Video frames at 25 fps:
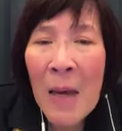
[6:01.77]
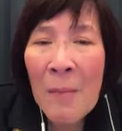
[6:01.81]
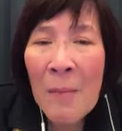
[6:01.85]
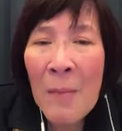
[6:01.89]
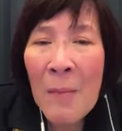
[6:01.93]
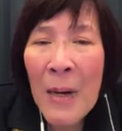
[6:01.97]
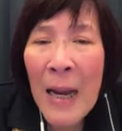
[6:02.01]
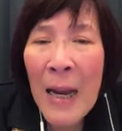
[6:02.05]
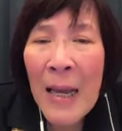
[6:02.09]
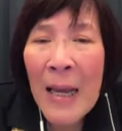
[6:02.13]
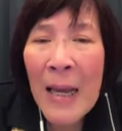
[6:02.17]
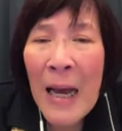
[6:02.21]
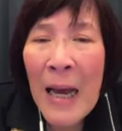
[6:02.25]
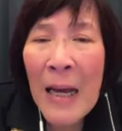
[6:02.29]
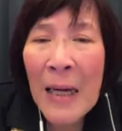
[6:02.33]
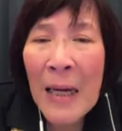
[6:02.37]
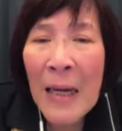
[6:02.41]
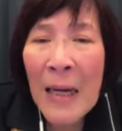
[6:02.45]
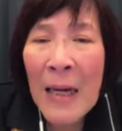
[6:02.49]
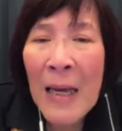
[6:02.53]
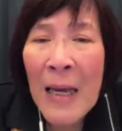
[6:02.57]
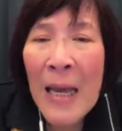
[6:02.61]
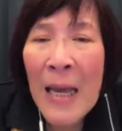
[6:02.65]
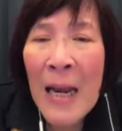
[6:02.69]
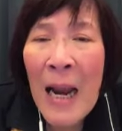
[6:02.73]
Mereka
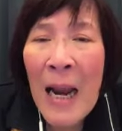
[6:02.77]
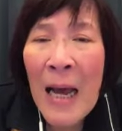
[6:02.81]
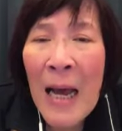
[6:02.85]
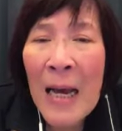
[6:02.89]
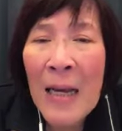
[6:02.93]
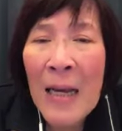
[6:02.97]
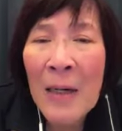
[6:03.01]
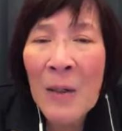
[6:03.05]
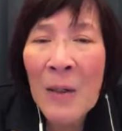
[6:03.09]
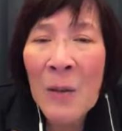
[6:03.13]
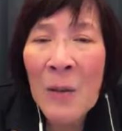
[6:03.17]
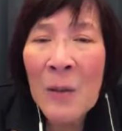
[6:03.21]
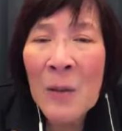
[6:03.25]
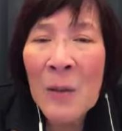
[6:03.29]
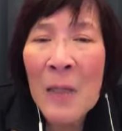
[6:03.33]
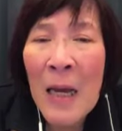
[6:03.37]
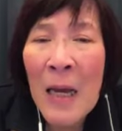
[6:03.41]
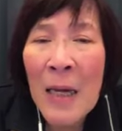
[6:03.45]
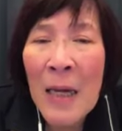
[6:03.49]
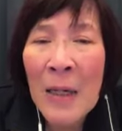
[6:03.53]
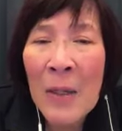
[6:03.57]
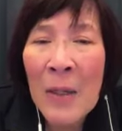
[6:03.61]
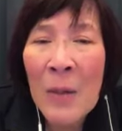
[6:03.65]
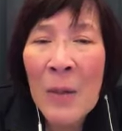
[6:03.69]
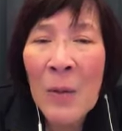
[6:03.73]
kehilangan
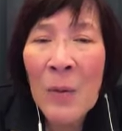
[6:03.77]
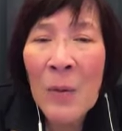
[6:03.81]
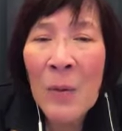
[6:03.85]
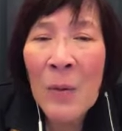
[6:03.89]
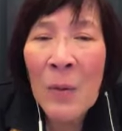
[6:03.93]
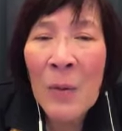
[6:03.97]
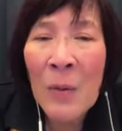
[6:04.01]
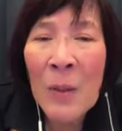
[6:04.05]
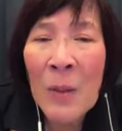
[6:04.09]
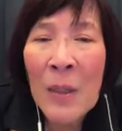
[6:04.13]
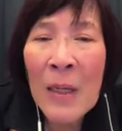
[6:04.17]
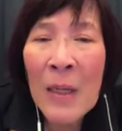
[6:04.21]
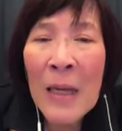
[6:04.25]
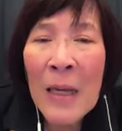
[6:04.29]
rosario,